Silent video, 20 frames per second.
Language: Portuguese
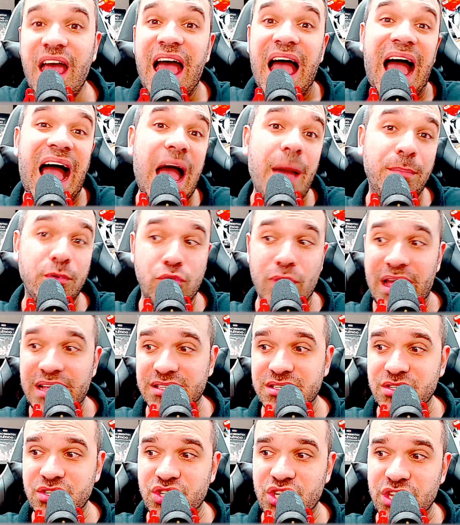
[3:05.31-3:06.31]
Árbitro é
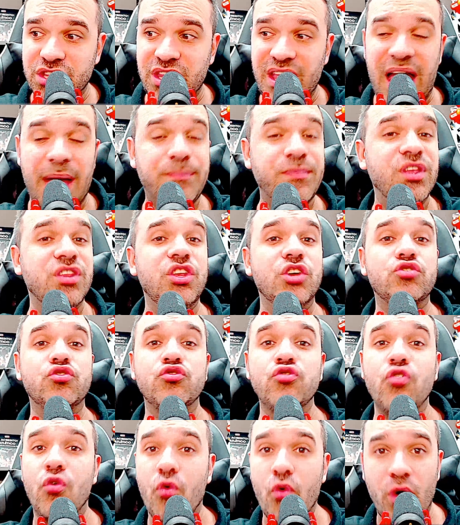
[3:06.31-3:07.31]
assim, gente. Tem árbitro que deixa o
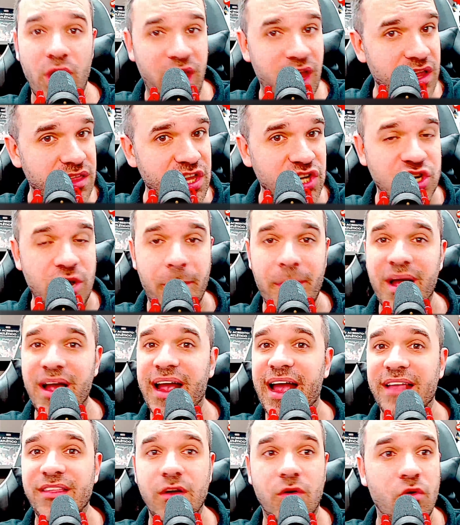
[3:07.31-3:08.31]
correr, deixa a
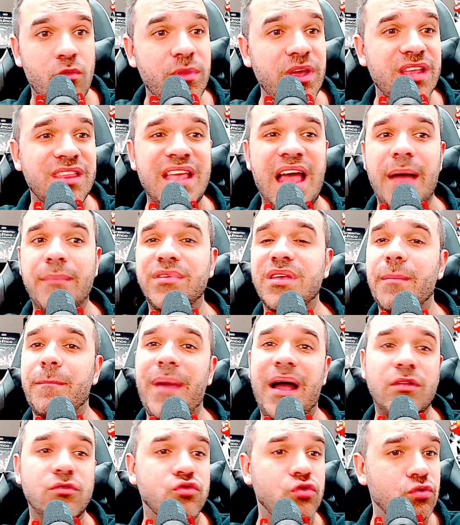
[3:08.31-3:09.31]
pancada comer, tem árbitro que
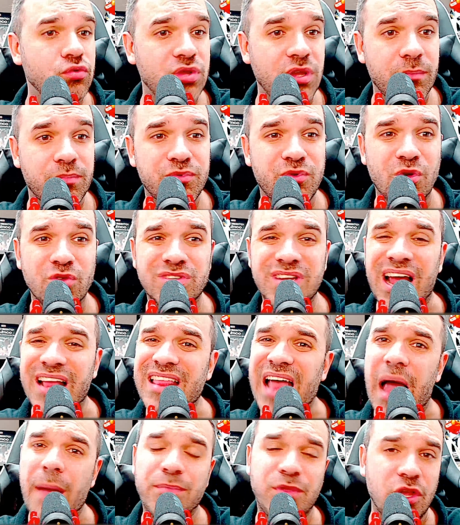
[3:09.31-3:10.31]
para o jogo o tempo todo.
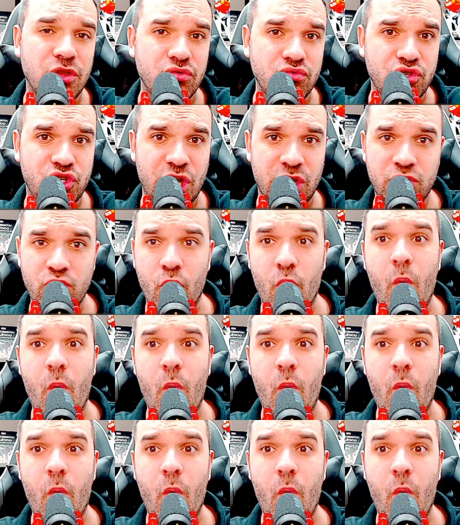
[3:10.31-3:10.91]
Cada árbitro é de um jeito.